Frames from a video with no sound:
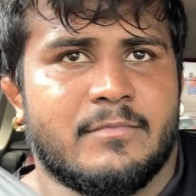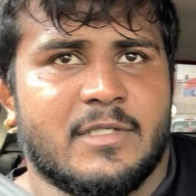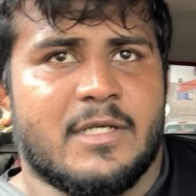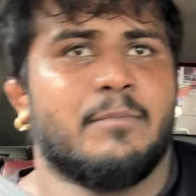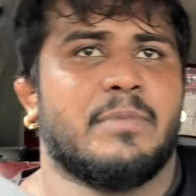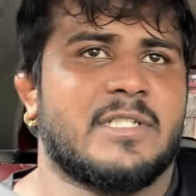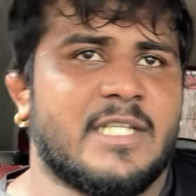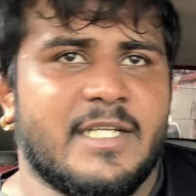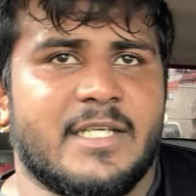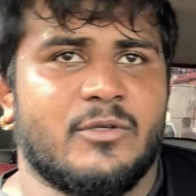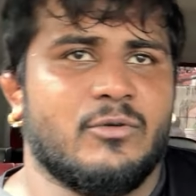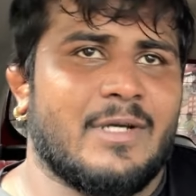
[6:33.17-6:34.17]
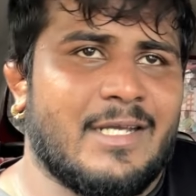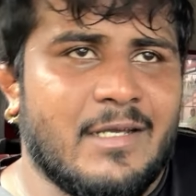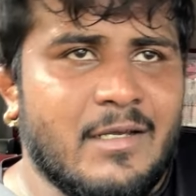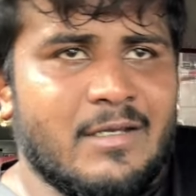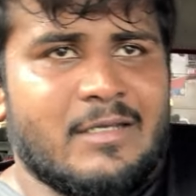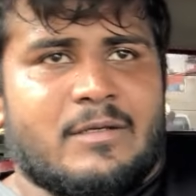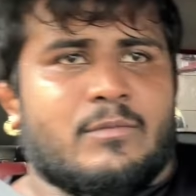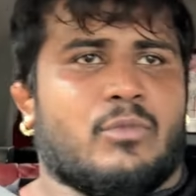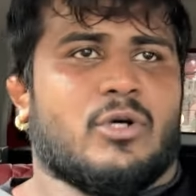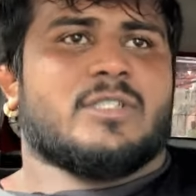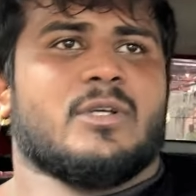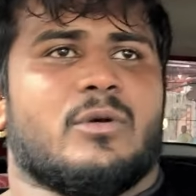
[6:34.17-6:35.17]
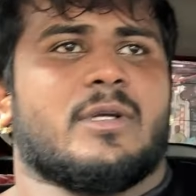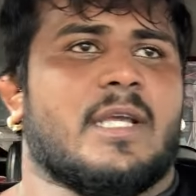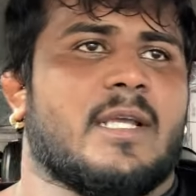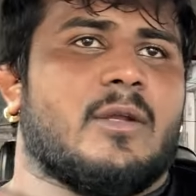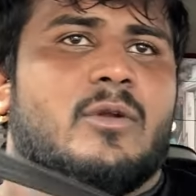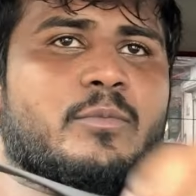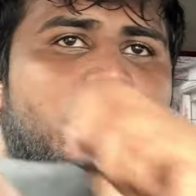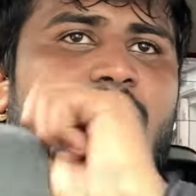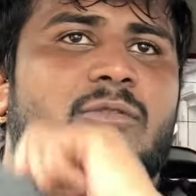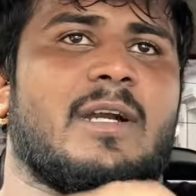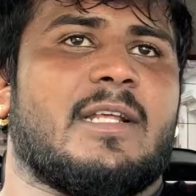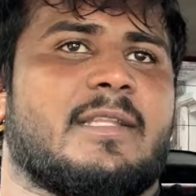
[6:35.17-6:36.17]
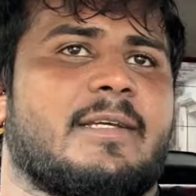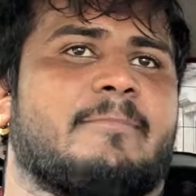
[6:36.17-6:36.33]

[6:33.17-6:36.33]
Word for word: कंपलसरी क्यों है बहुत से लोग कहेंगे ना पुलिस वाले थे